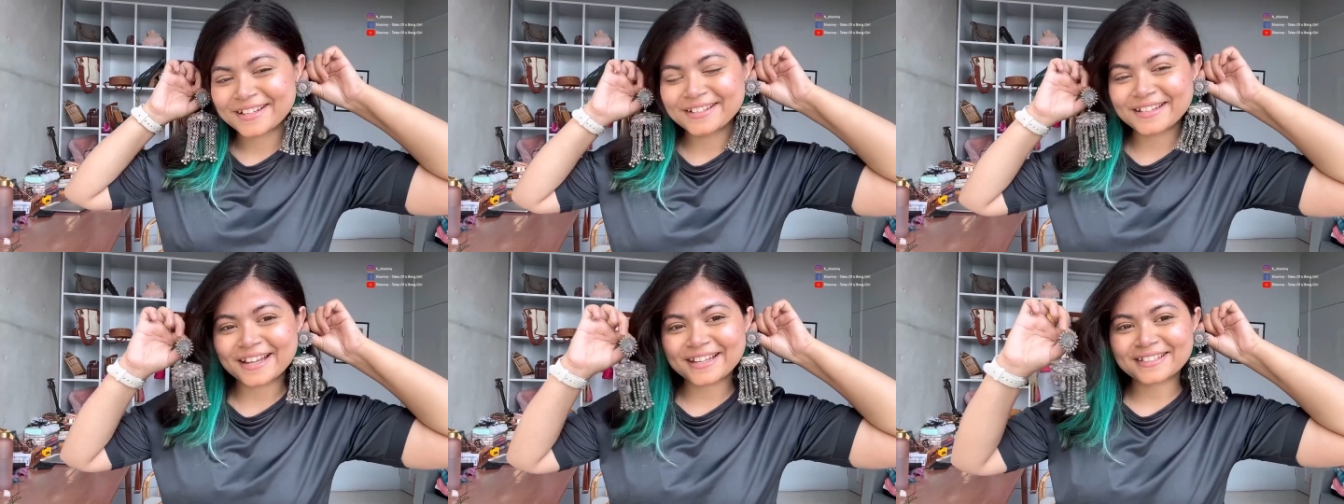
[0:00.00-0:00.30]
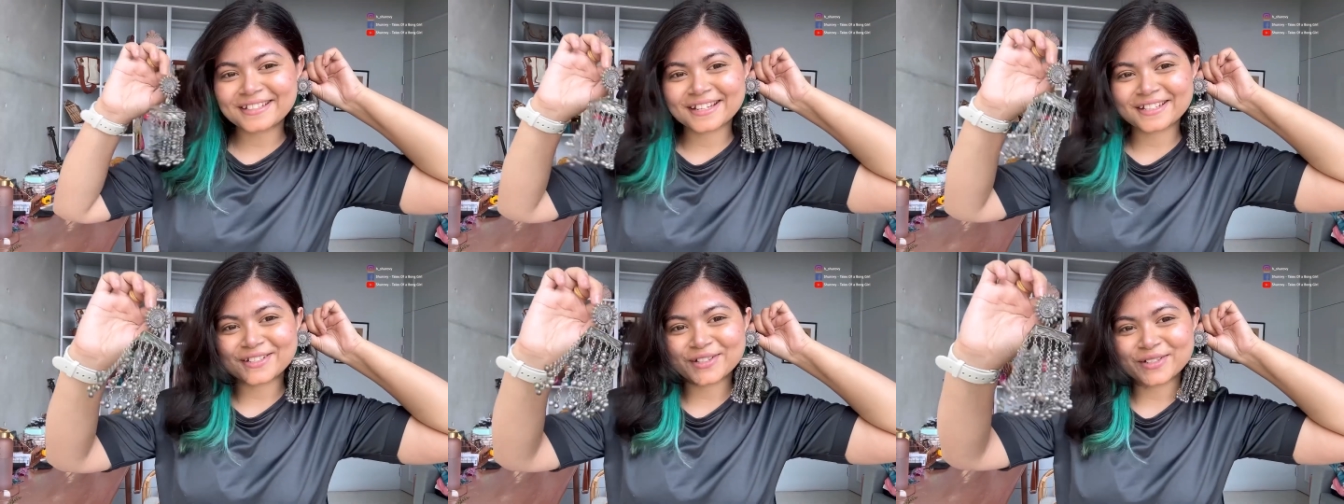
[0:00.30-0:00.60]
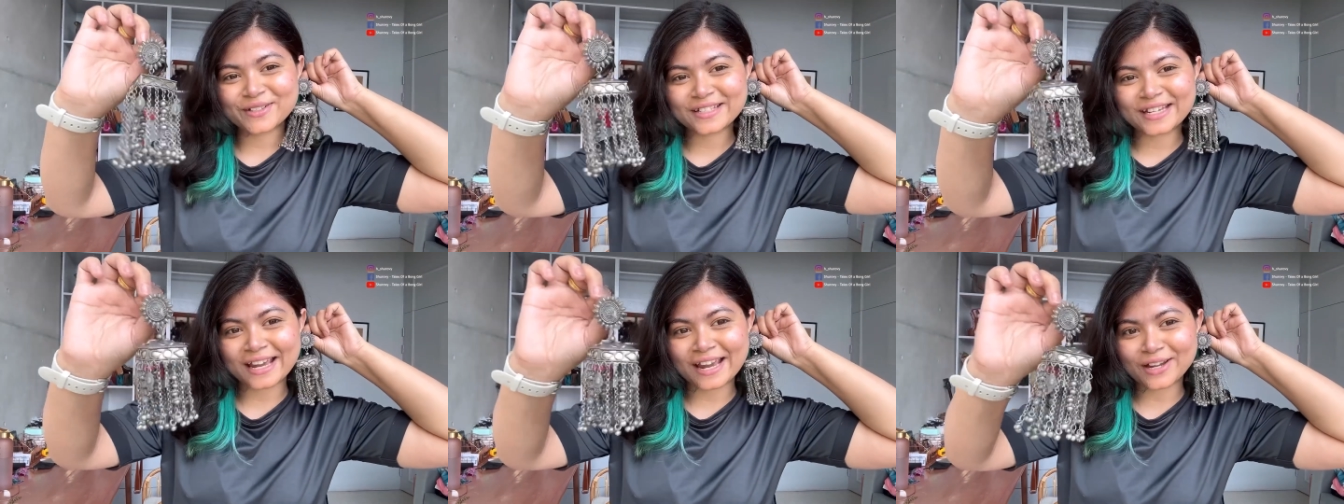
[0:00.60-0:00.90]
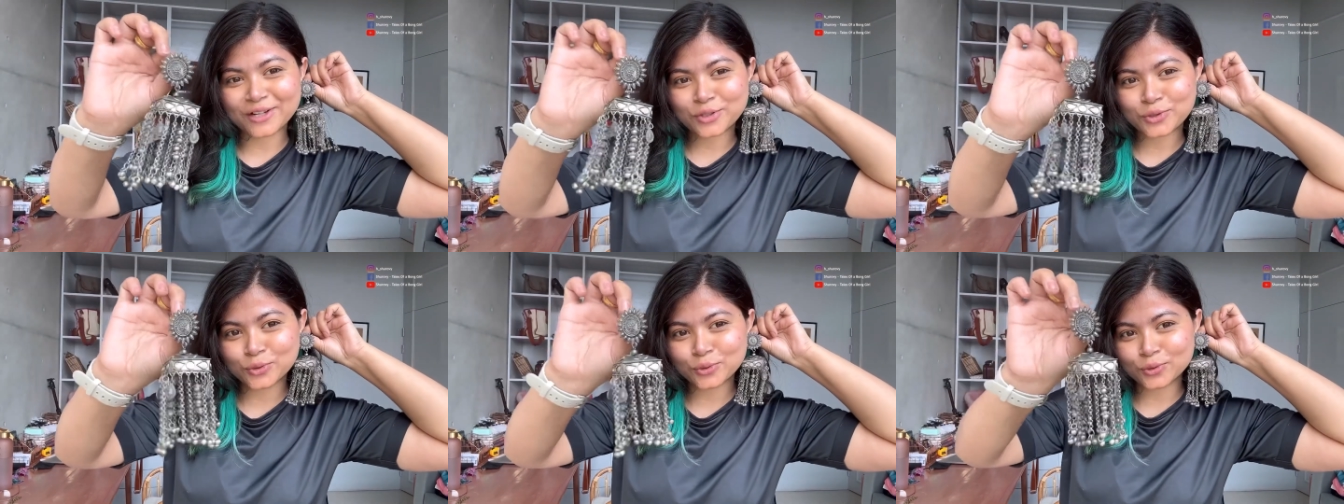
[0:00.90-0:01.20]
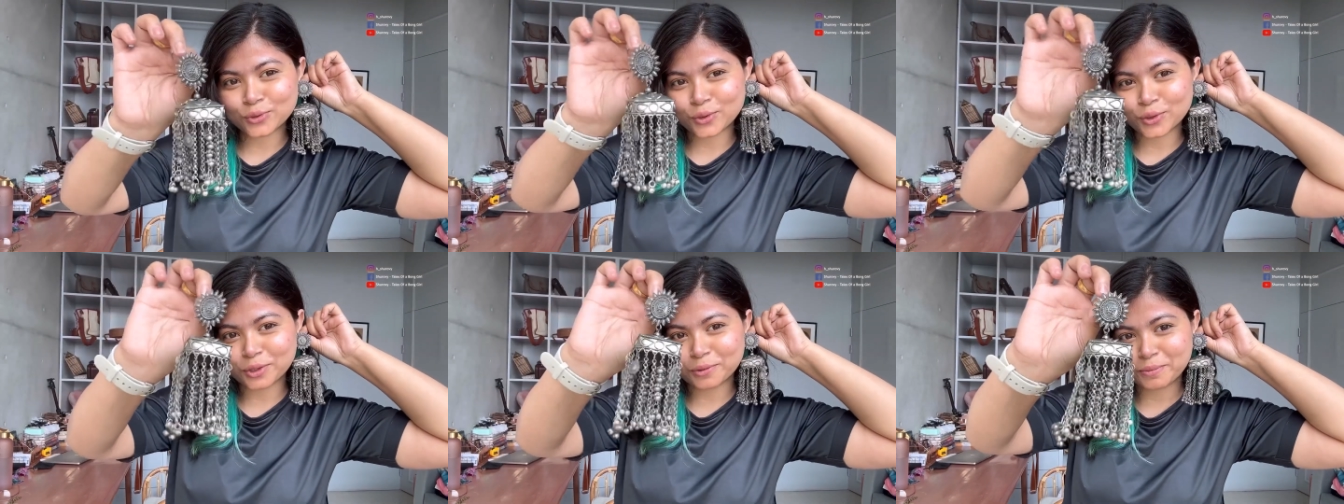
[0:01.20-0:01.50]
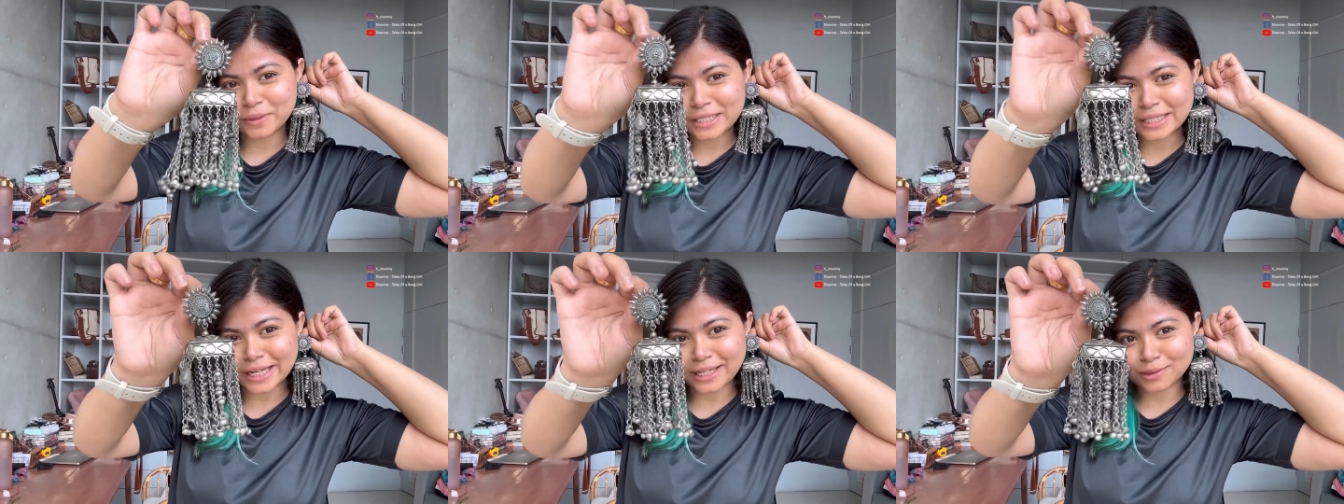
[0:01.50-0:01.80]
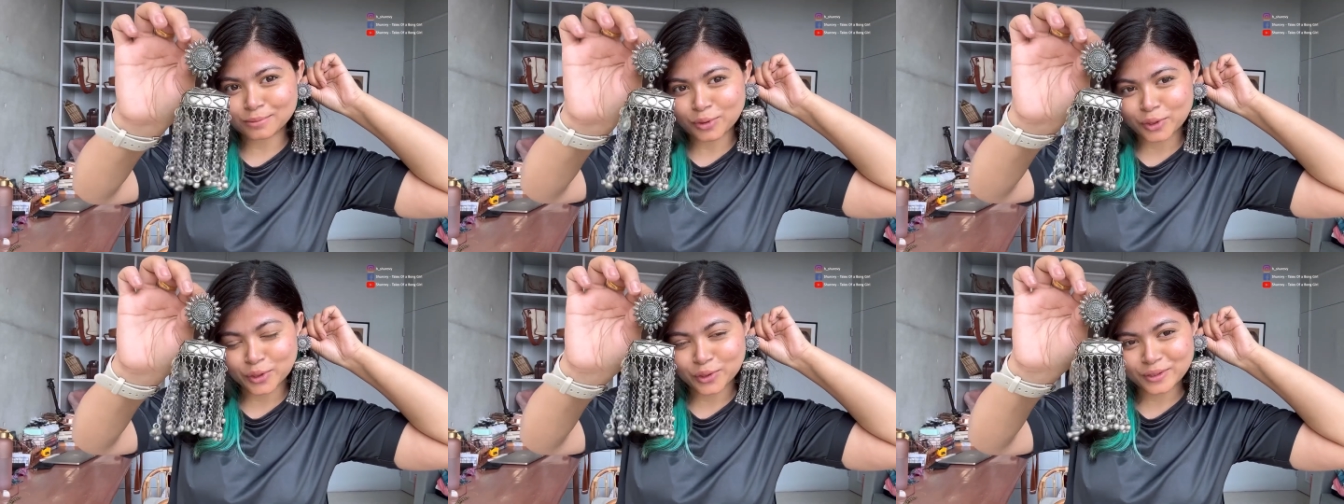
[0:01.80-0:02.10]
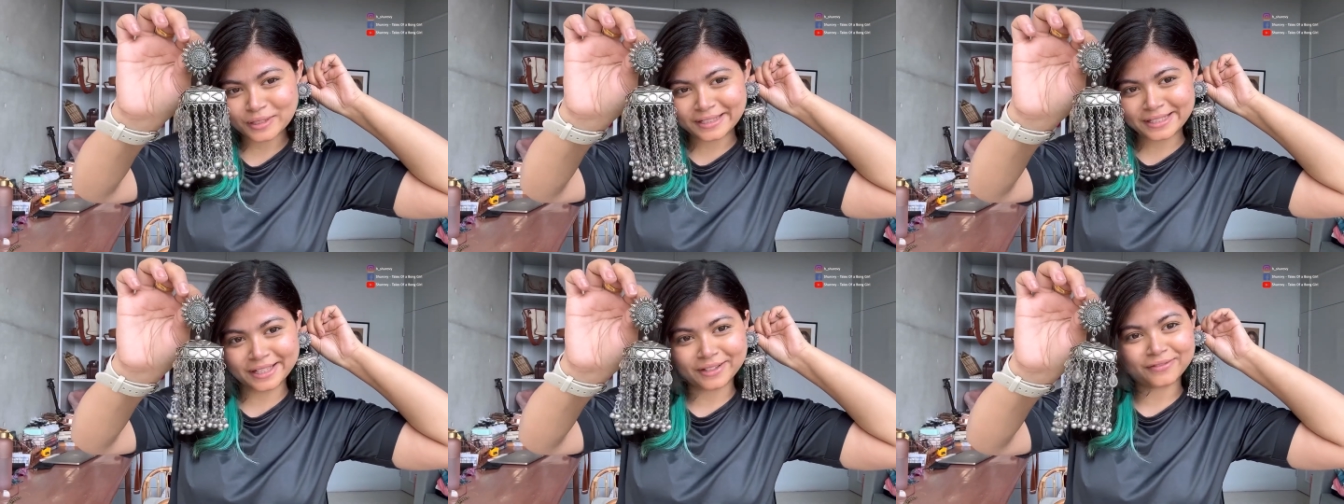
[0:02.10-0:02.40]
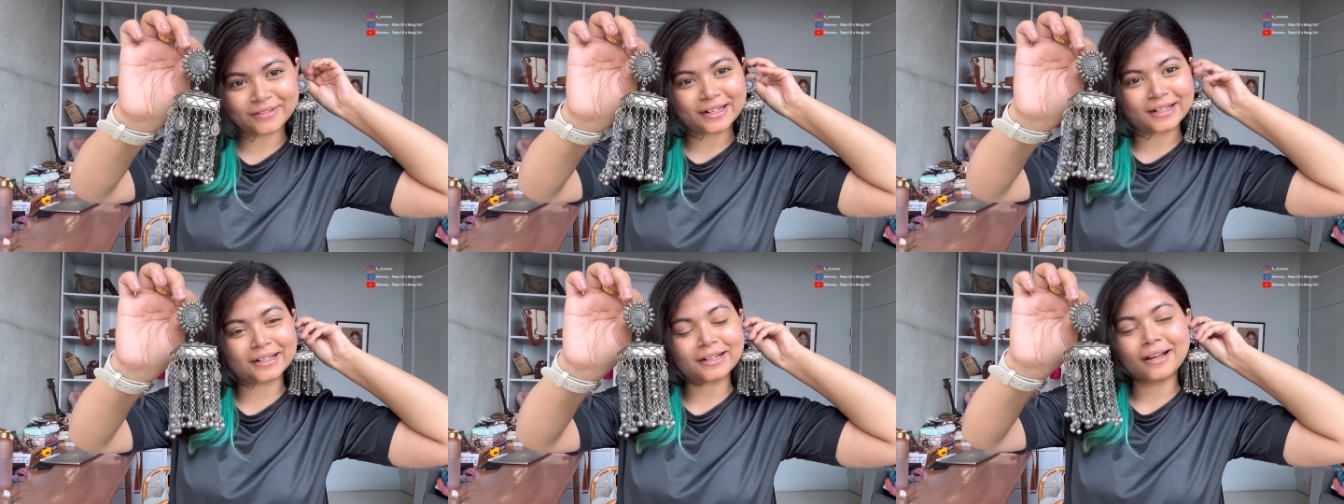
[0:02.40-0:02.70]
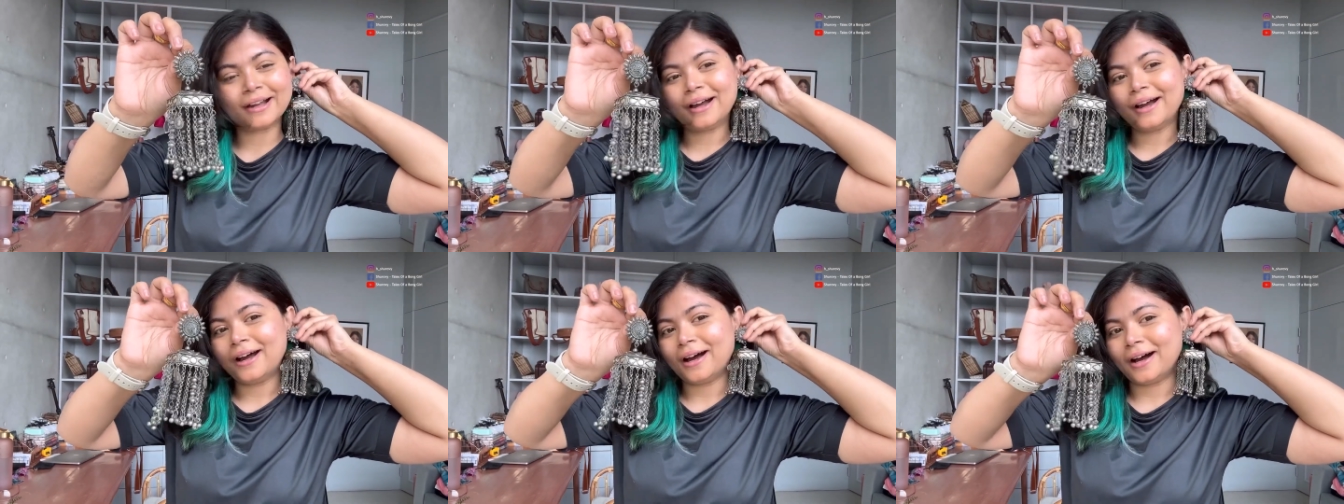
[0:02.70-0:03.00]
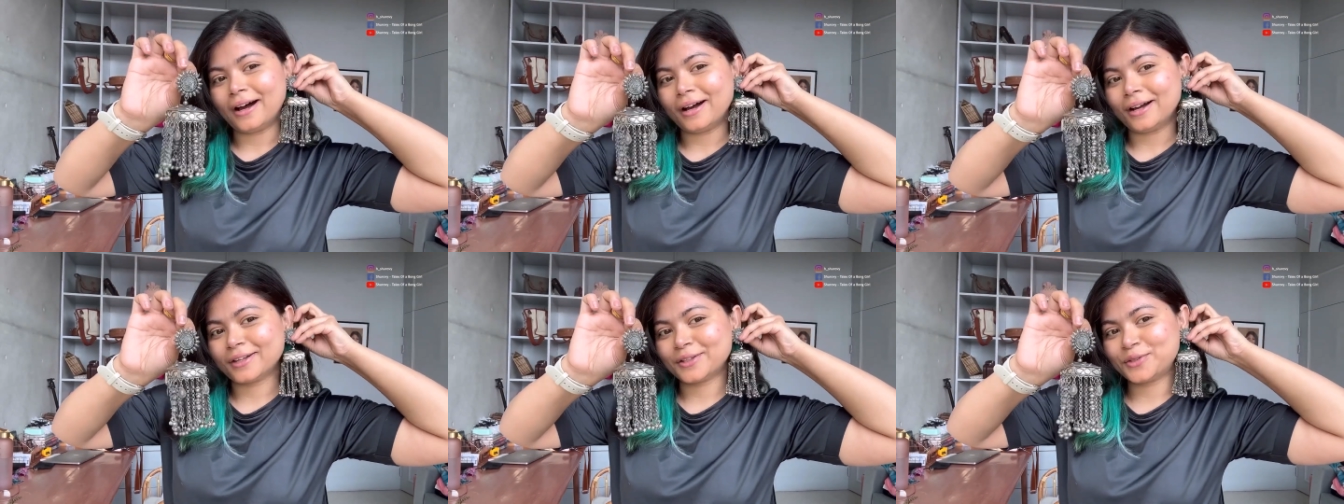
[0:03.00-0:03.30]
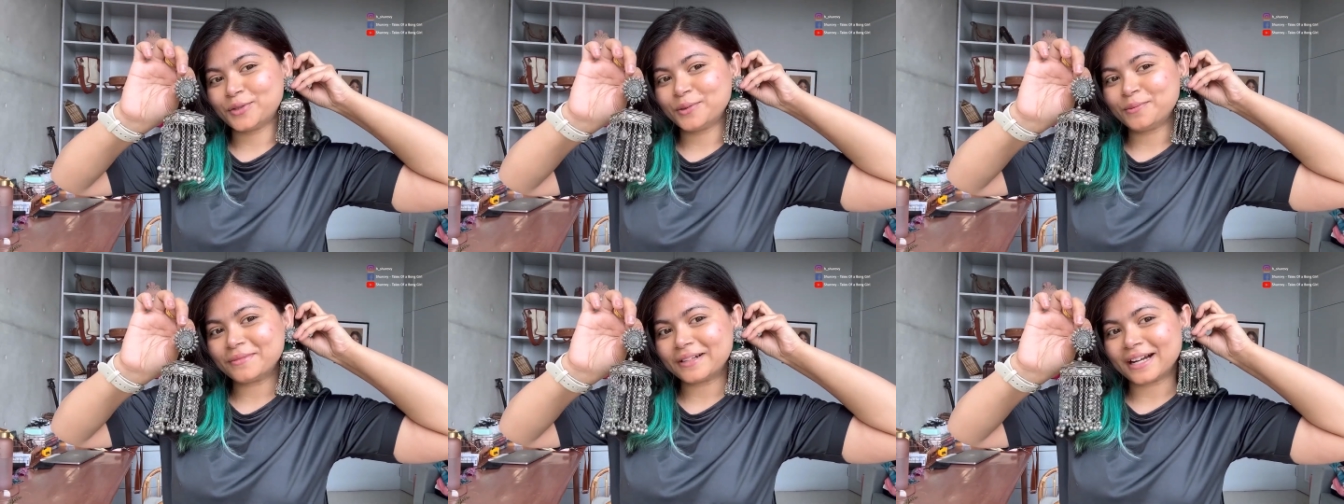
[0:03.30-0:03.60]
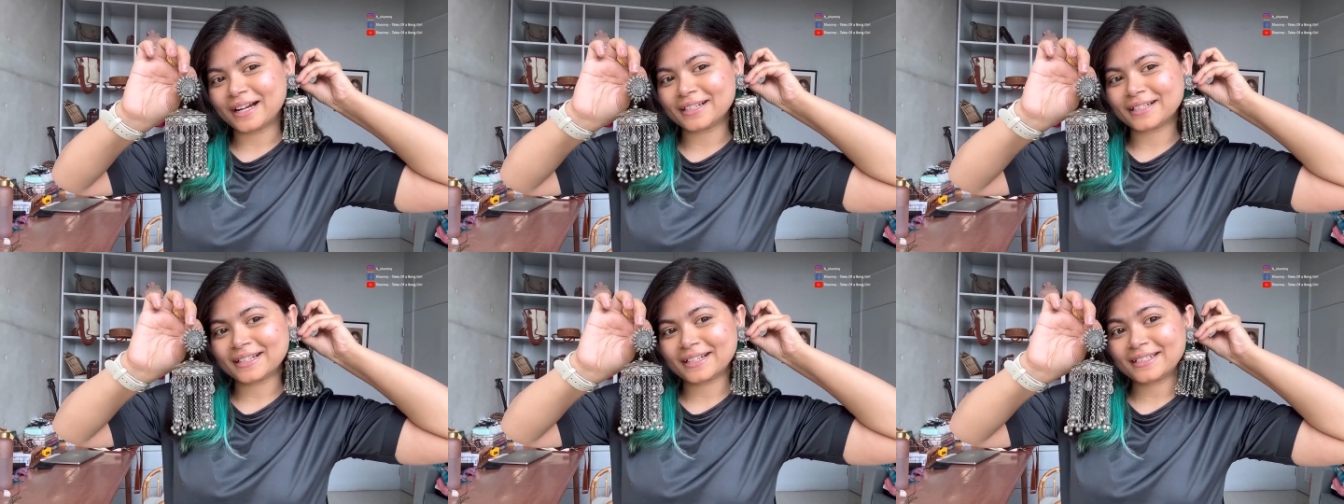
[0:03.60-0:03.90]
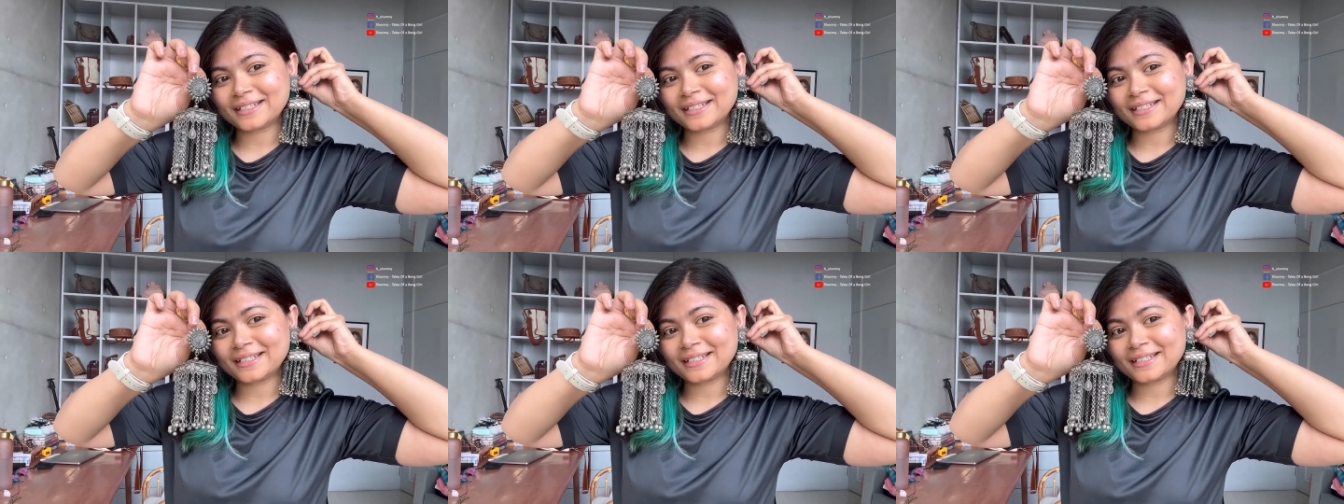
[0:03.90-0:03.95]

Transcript: নেক্সট আছে হচ্ছে এই সুন্দর বিশাল বড় সিলভার ঝুমকাটা